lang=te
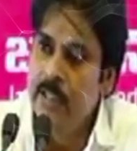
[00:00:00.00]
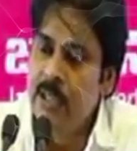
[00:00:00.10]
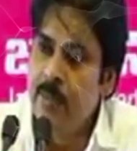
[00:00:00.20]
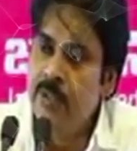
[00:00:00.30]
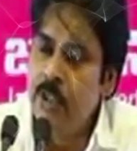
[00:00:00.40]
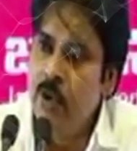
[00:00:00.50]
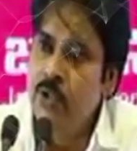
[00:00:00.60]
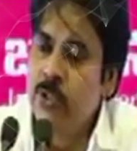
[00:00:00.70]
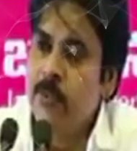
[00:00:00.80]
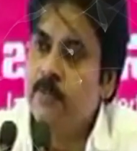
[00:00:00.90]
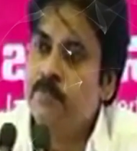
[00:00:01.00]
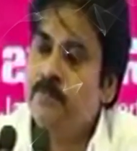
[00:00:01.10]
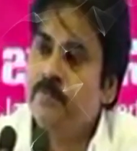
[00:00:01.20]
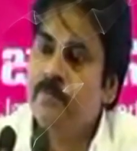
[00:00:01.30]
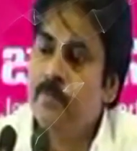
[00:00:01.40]
ఈ సమస్య కోసం
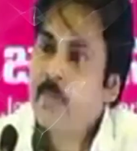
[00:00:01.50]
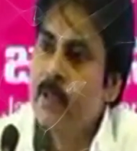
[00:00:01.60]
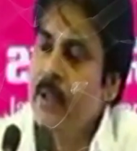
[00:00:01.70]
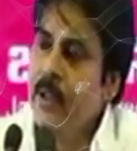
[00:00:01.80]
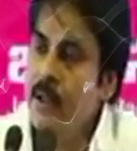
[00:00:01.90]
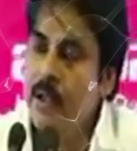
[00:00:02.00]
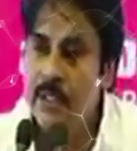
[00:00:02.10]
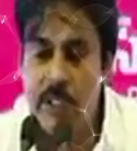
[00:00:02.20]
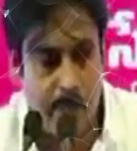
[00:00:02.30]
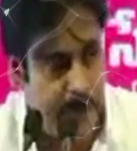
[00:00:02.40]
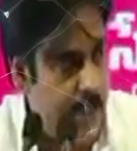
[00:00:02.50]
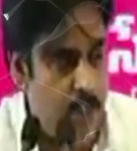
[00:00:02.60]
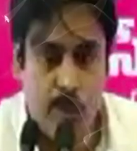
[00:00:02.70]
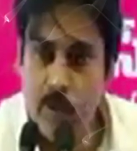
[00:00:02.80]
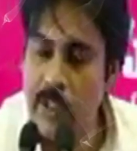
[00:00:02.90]
ఇంతమంది
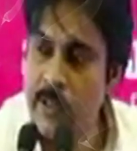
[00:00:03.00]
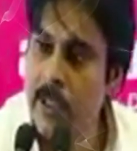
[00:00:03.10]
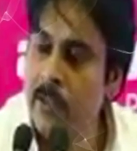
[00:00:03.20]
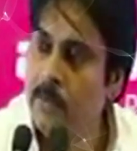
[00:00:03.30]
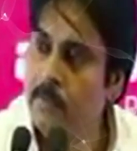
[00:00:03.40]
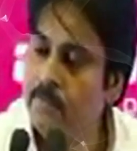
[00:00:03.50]
అనుభవజ్ఞులు